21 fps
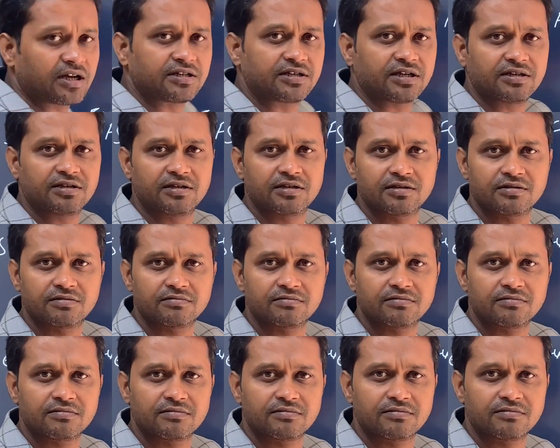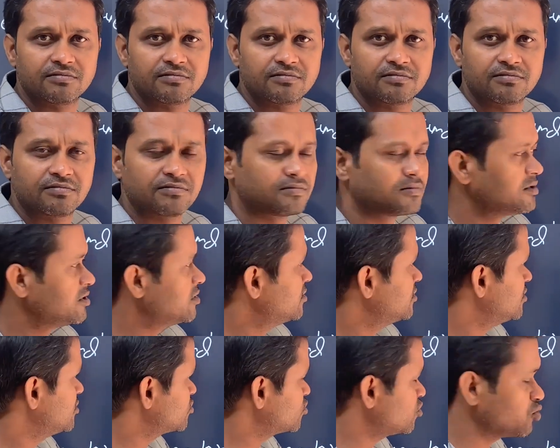चाहिए
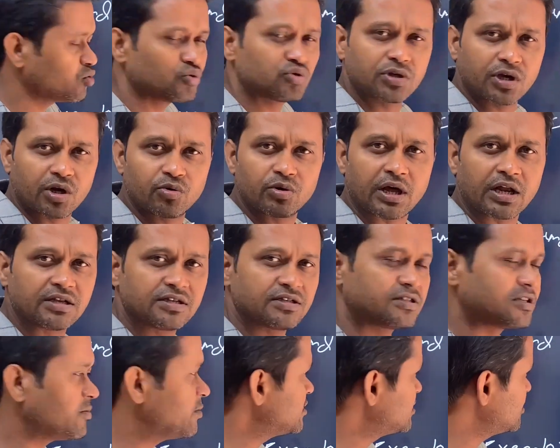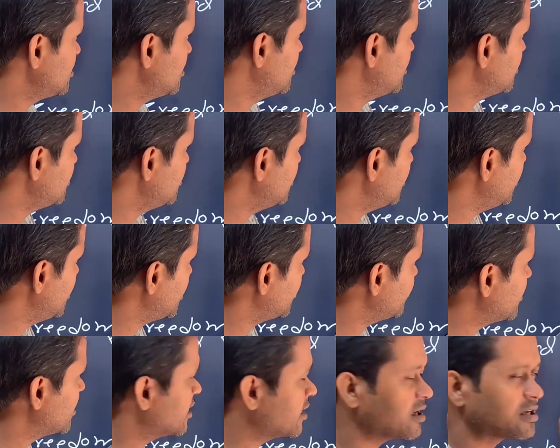इसको दूसरे उदाहरण से समझते हैं कि एक
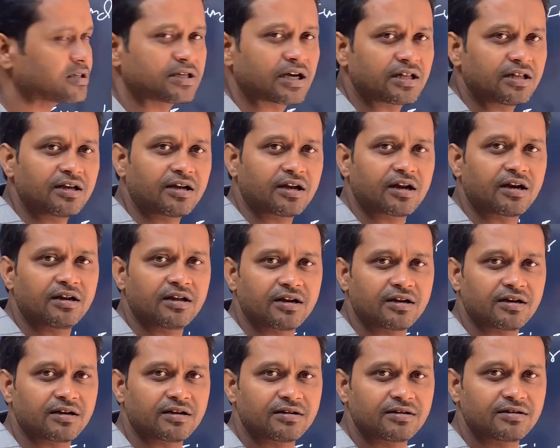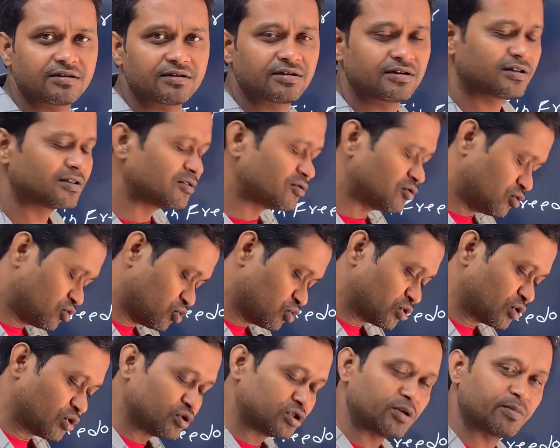बार अगर शादी कर लिया ना तो
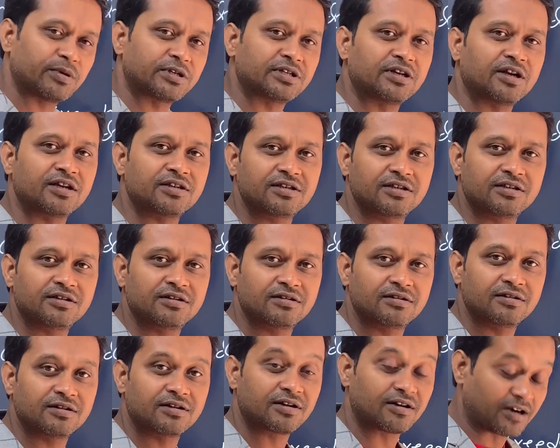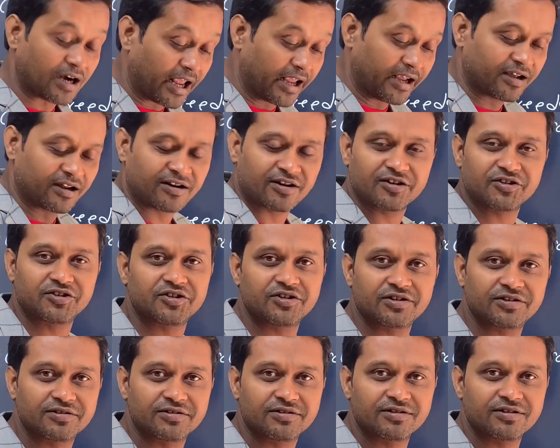दूसरों से बचना चाहिए ट्राई करना
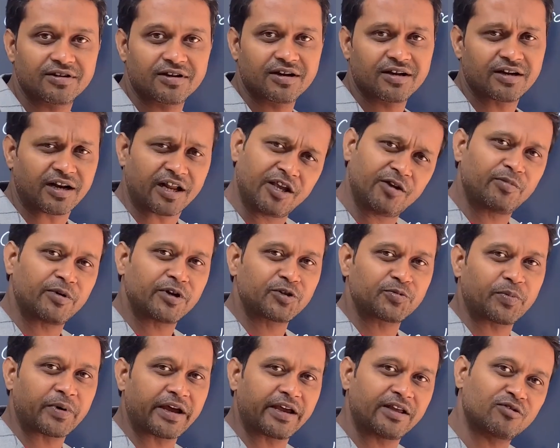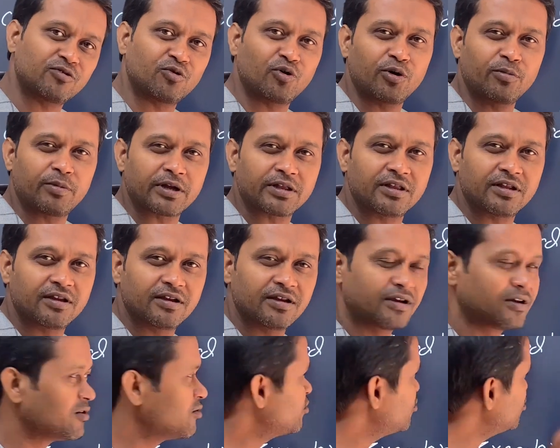चाहिए नहीं बच पाए तो कोई बात नहीं
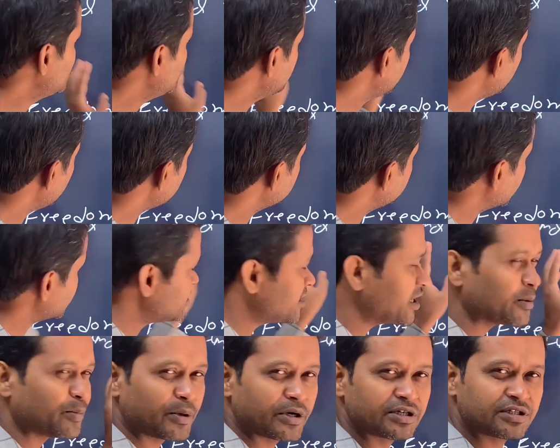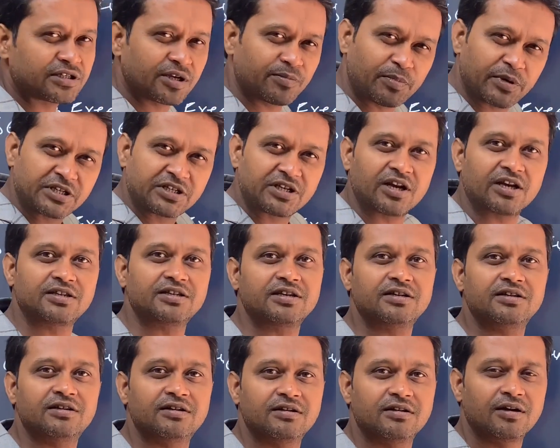उसी तरह सेक्टर फंड से बचना
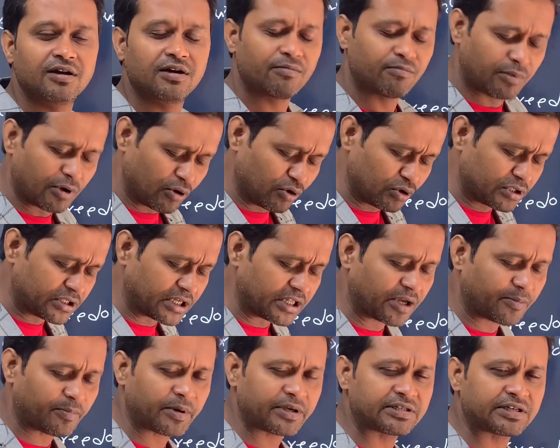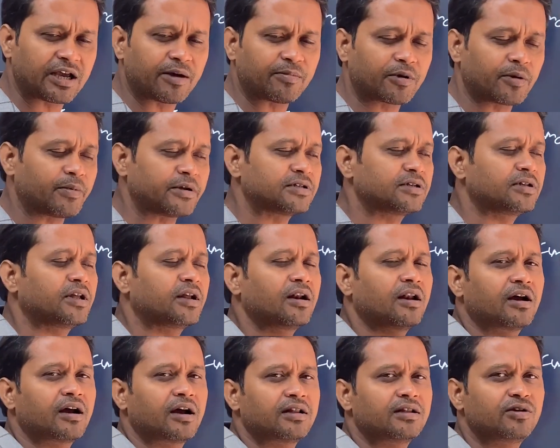चाहिए बहुत ज़्यादा पैसा आपके पास इधर
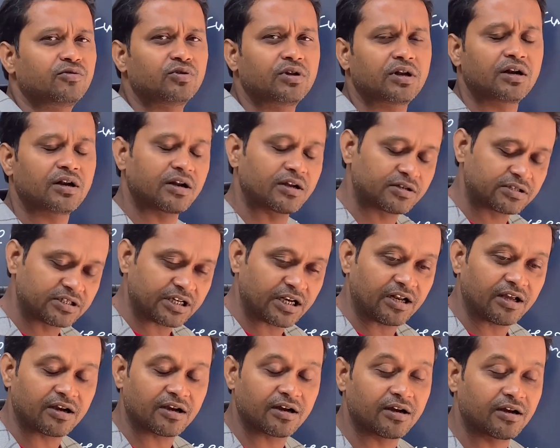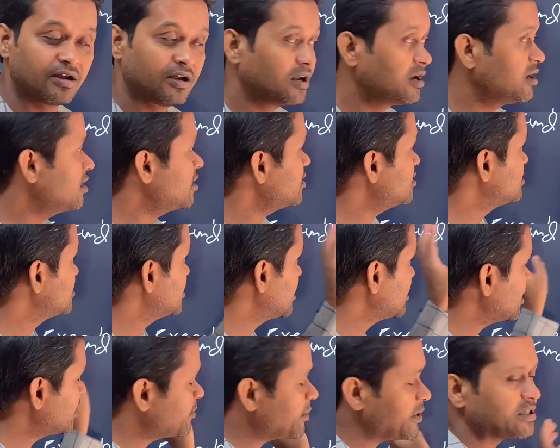लगा दिया उधर लगा चलेगा लेकिन
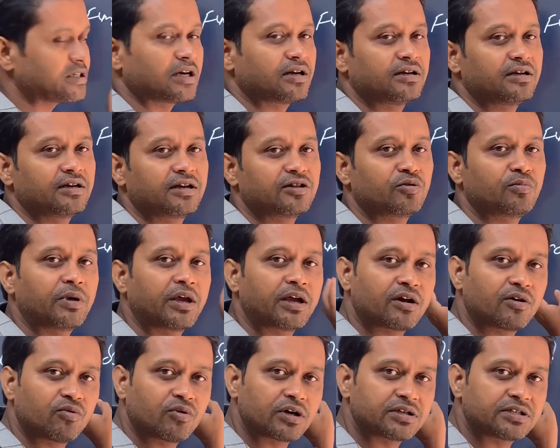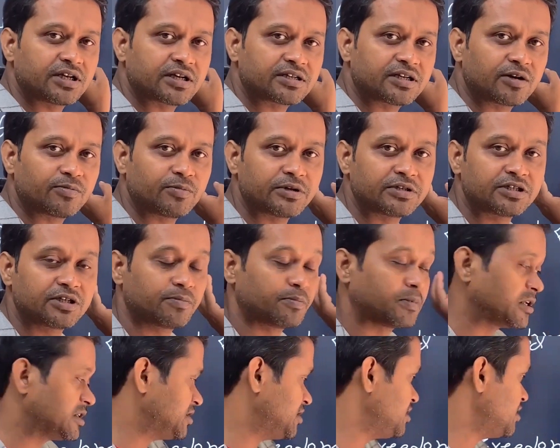ज़्यादा पैसा नहीं है तो मैं कहूँगा सेक्टर फंड से
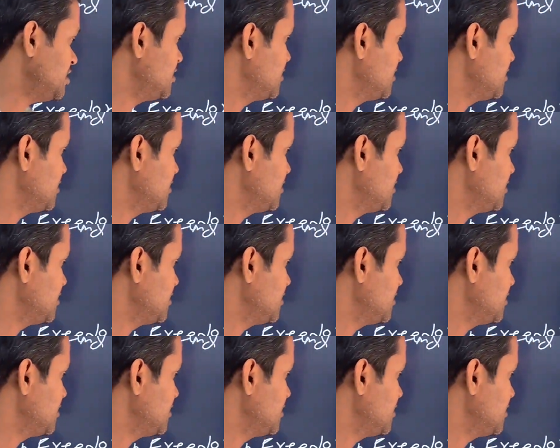बचिए